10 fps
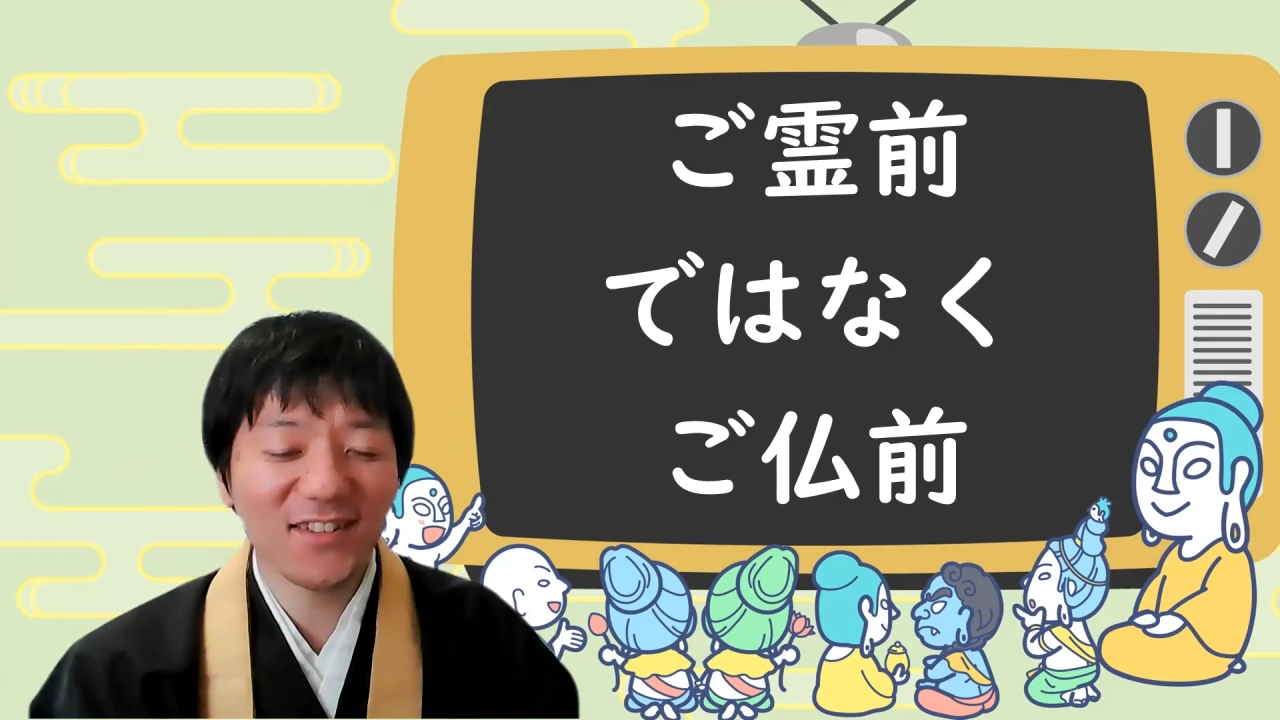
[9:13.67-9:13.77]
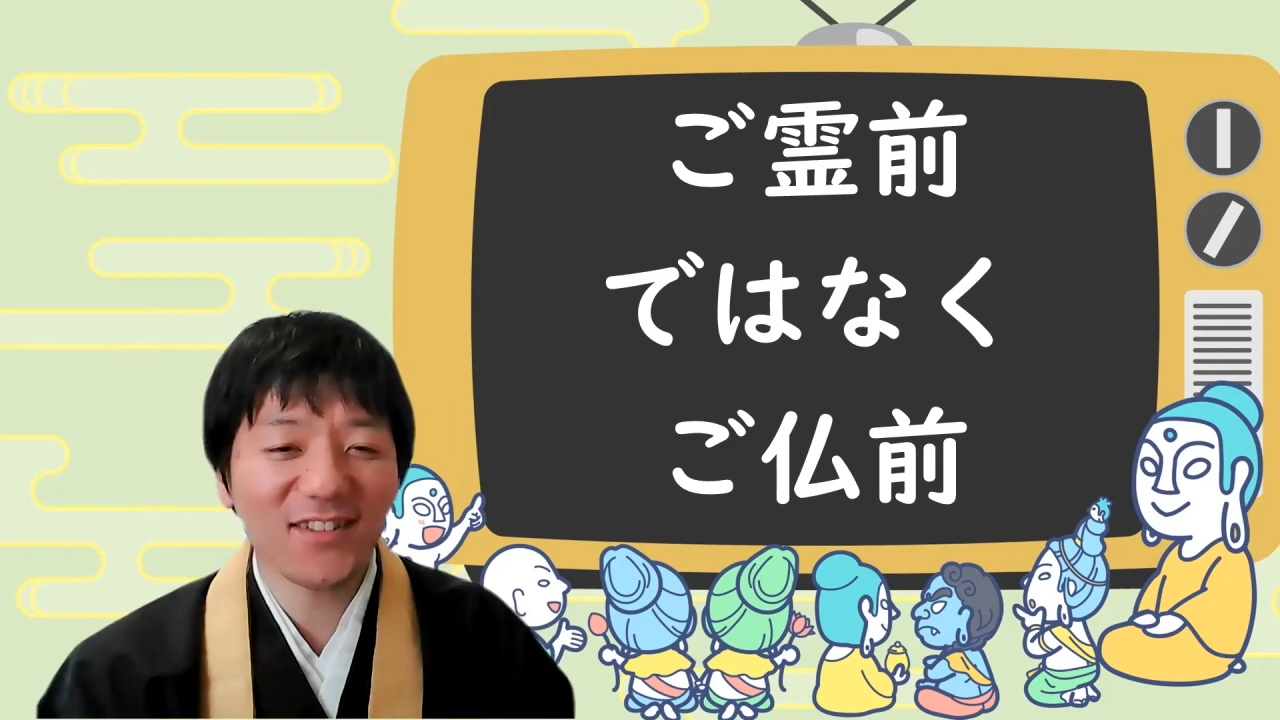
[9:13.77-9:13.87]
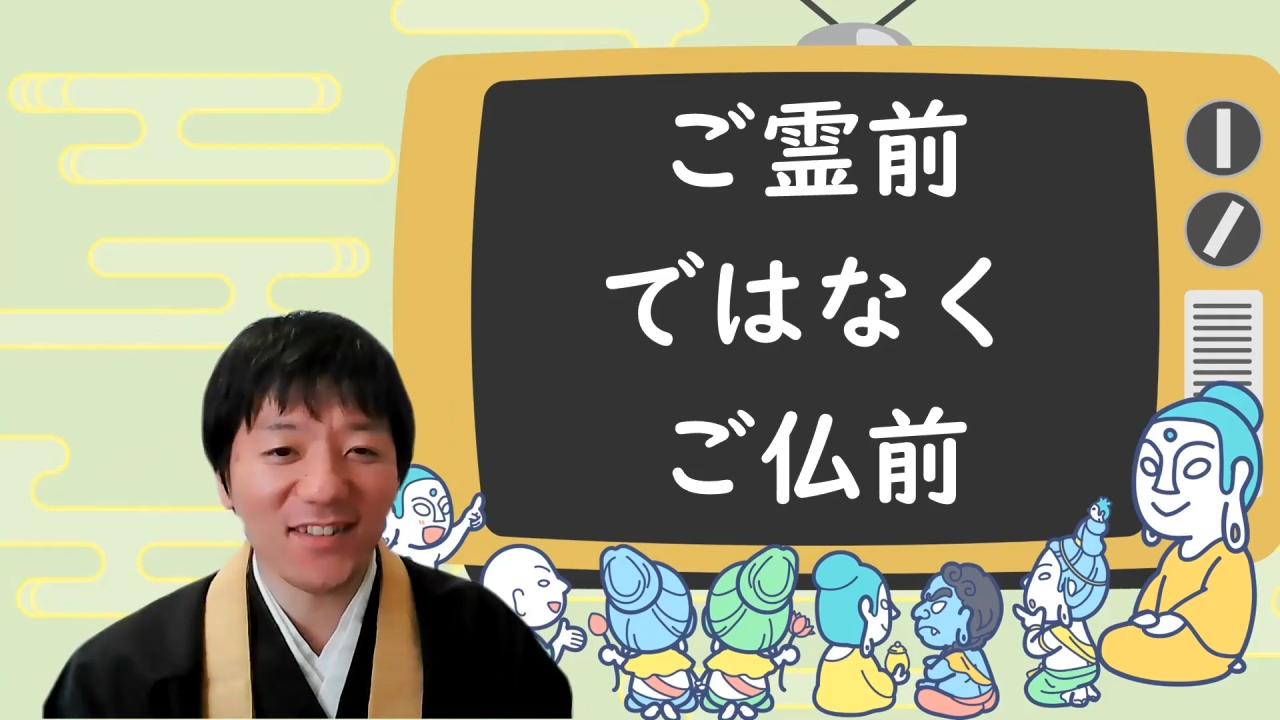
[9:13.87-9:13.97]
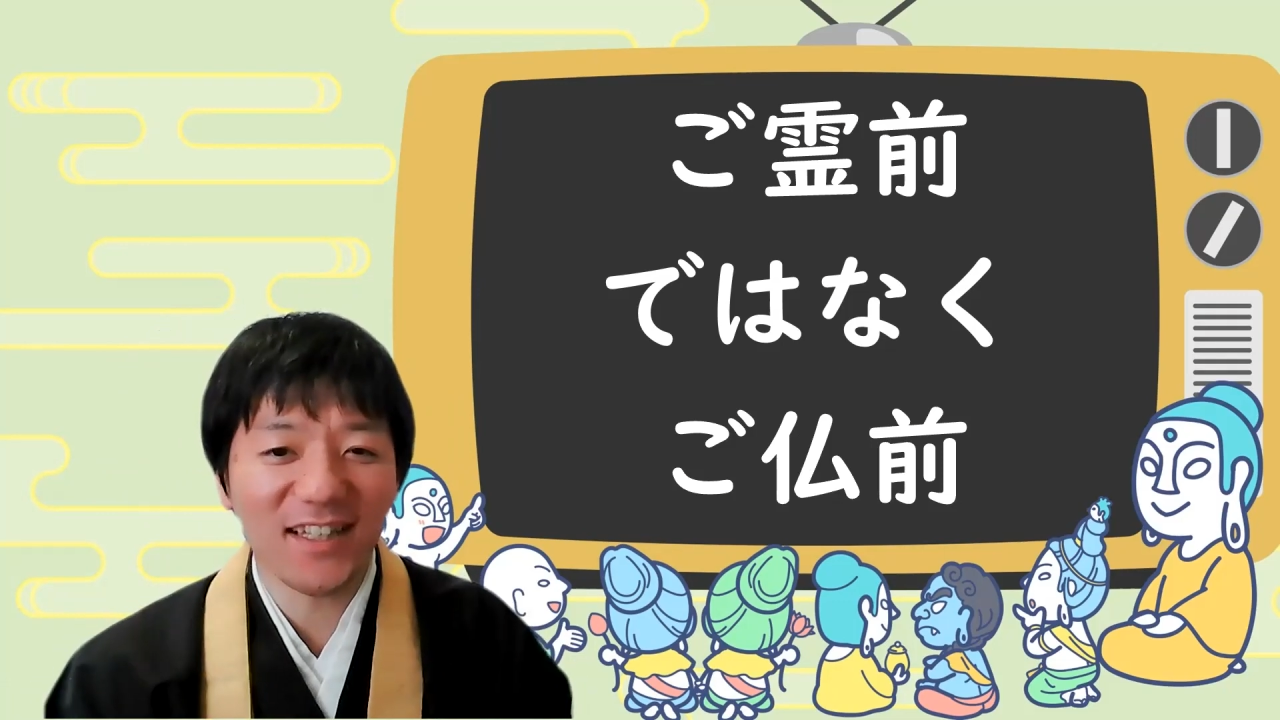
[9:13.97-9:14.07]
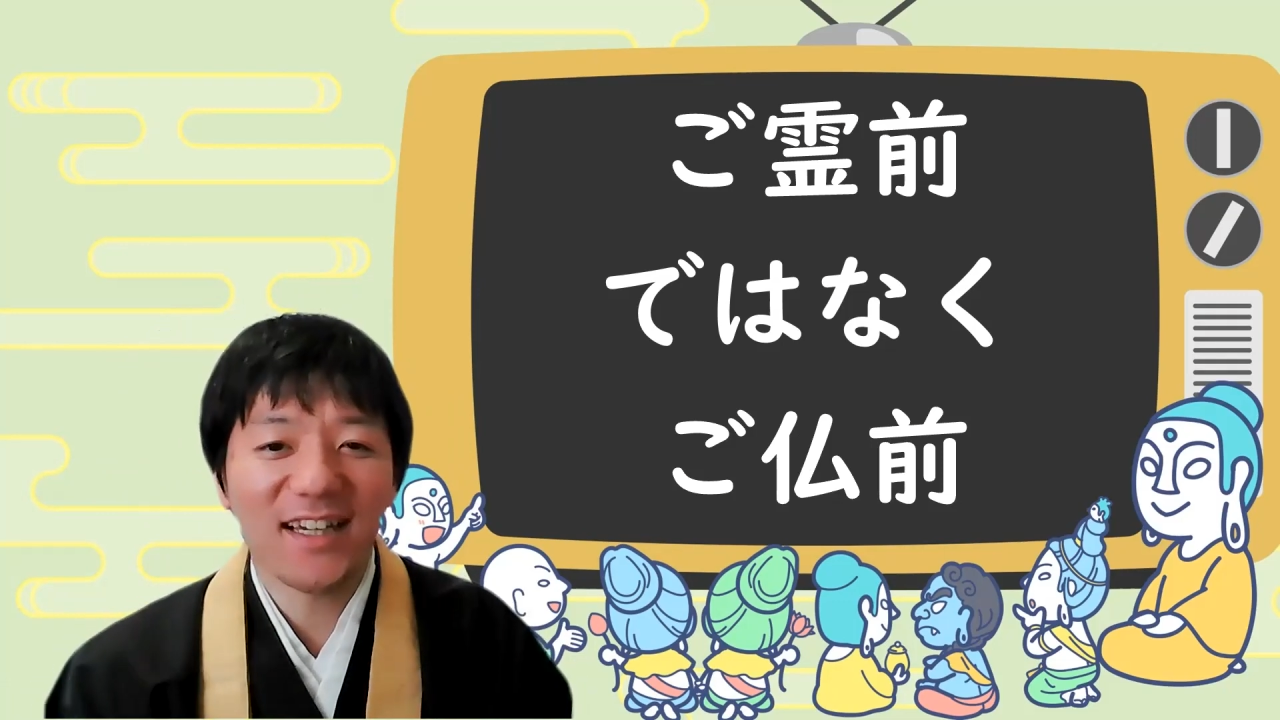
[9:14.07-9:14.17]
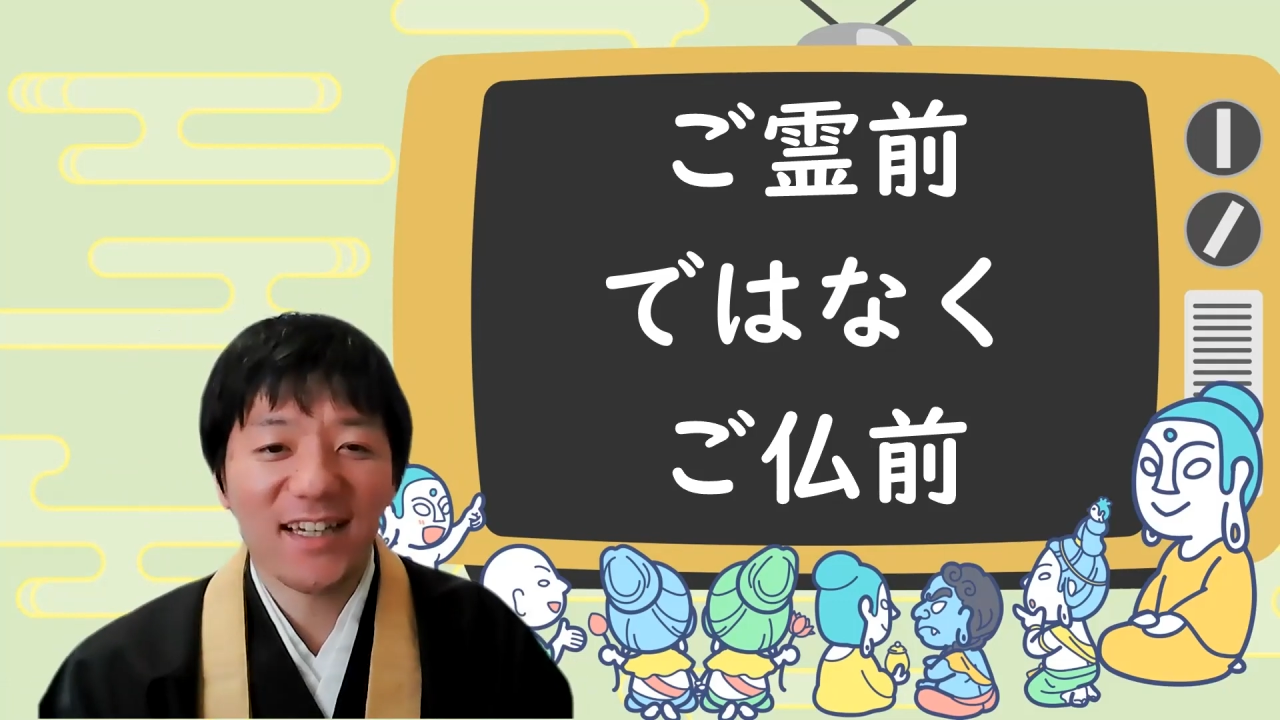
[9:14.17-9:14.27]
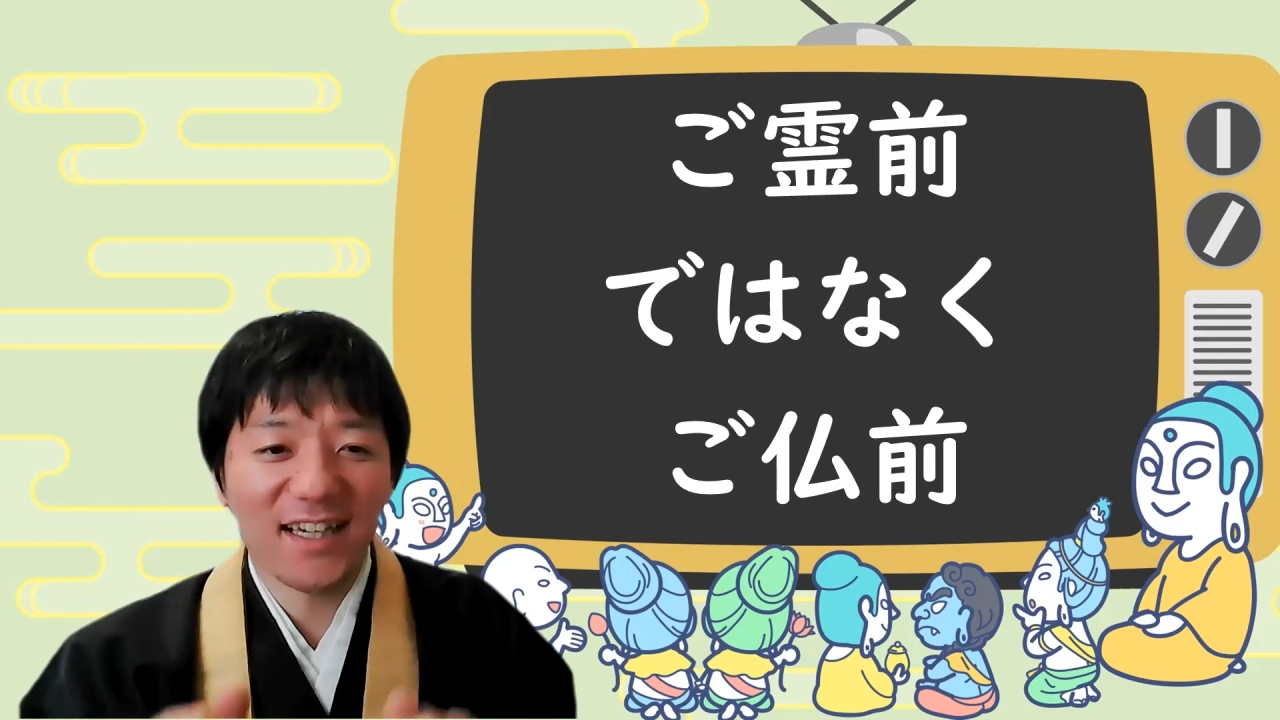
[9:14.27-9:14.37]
よくね、